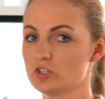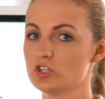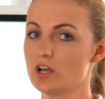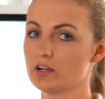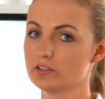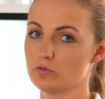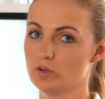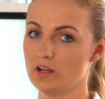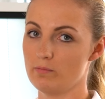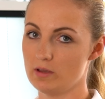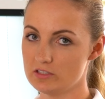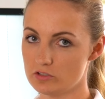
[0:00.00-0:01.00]
ein starkes
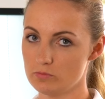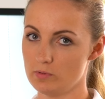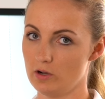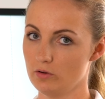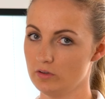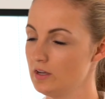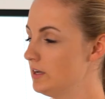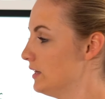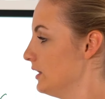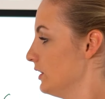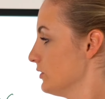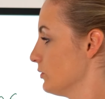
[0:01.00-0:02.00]
Fundament zu bauen.
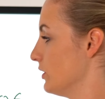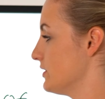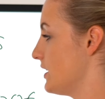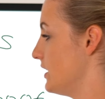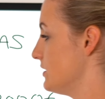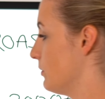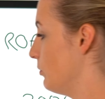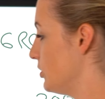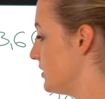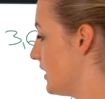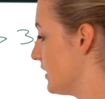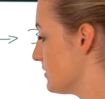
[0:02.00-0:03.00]
So, das heißt, man
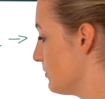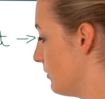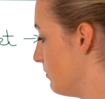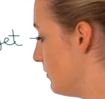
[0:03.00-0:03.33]
möchte erstmal